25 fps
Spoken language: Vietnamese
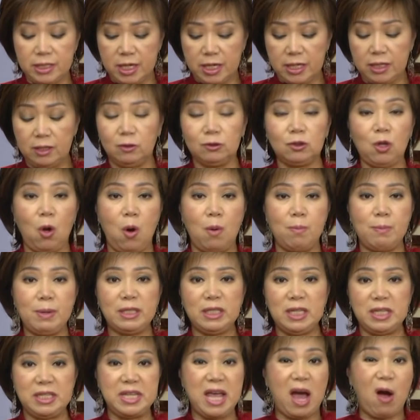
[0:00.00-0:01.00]
chiên con tôm á
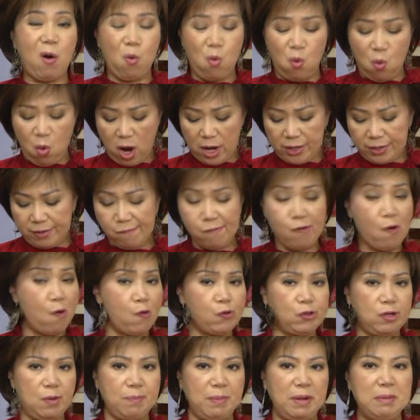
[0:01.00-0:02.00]
thì dầu á nó
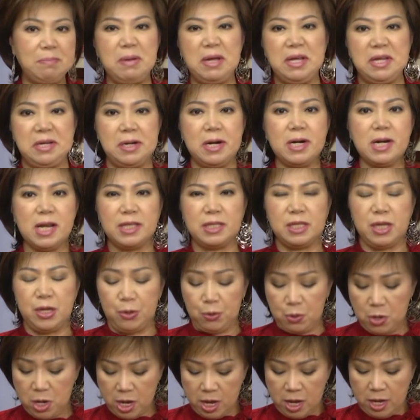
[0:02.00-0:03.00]
vô trong bánh mì rất là
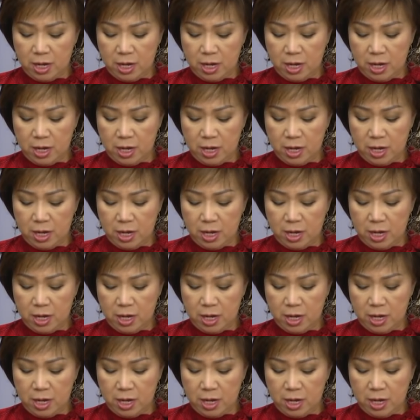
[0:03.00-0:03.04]
nhiều